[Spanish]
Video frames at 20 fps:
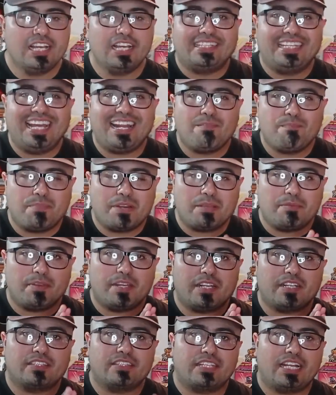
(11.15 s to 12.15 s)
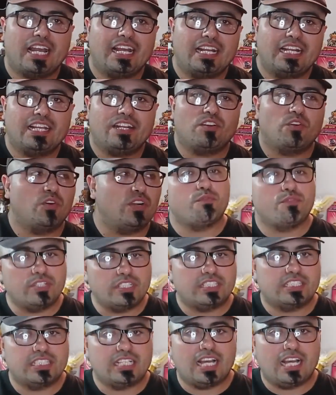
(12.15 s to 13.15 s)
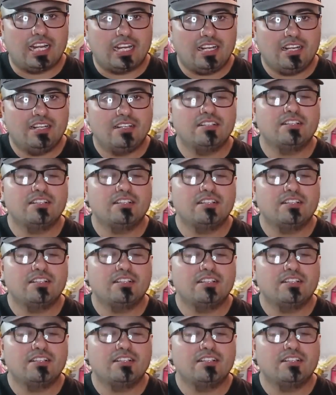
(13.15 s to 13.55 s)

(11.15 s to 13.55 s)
del primer tráiler oficial